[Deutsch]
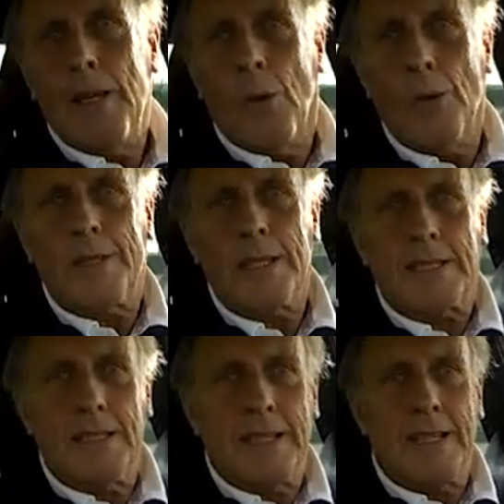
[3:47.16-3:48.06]
Und es
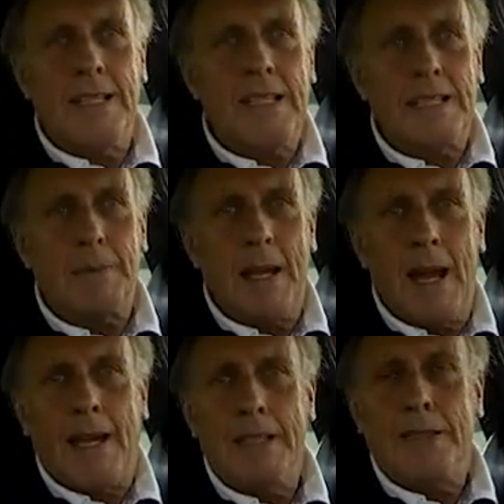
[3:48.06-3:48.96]
geht ja nichts
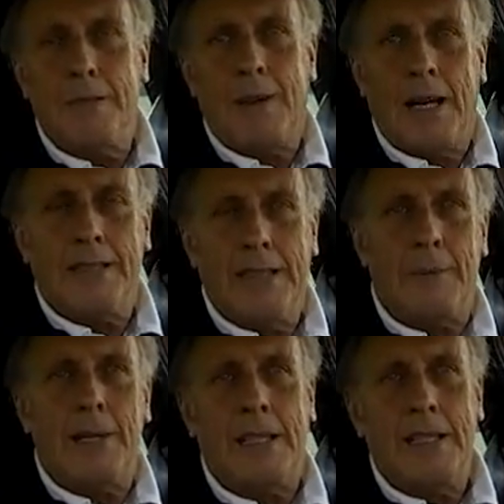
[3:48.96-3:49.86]
mehr ein in die
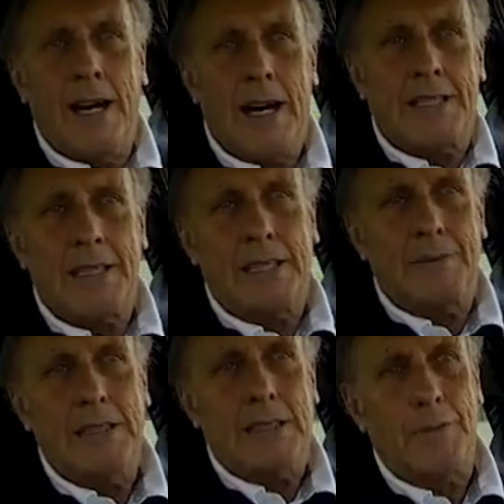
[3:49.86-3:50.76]
Fahrdynamik als das
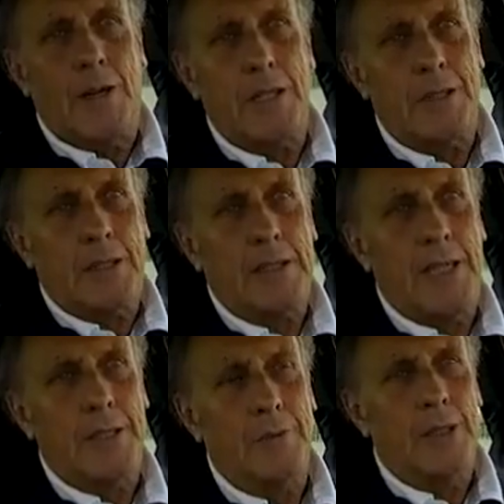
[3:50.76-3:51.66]
Gewicht des Fahrzeugs.
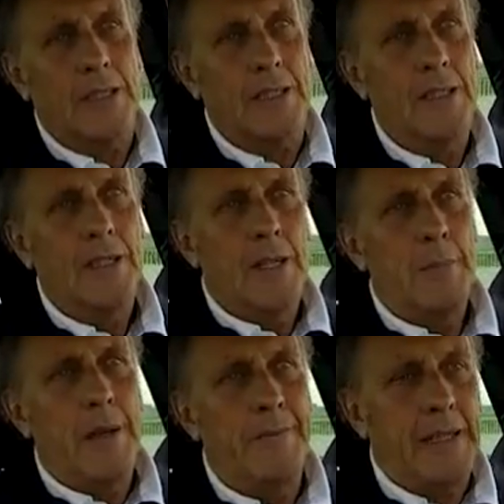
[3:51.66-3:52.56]
Also wirklich
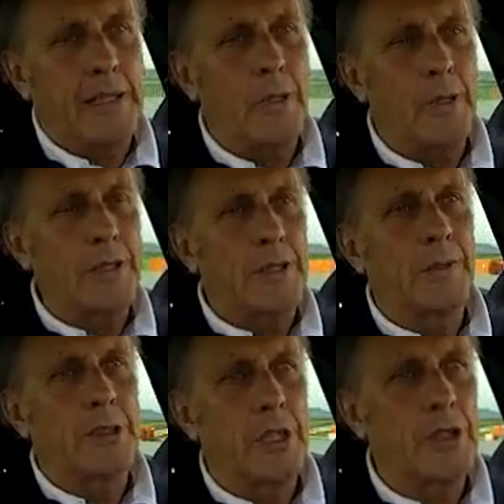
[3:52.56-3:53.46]
perfekt gelöst
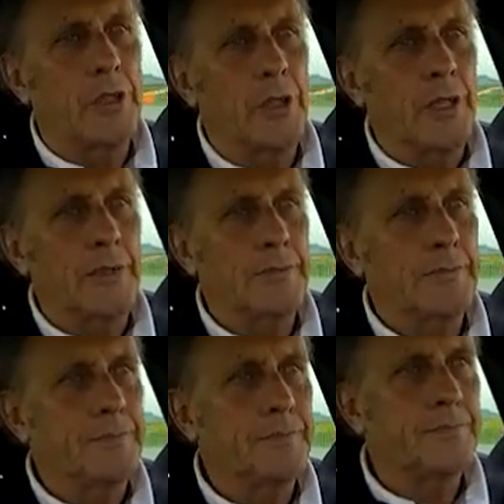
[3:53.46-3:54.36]
von den
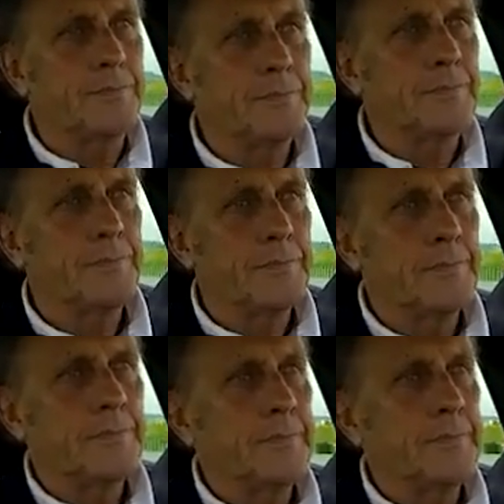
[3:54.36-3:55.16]
Ingenieuren.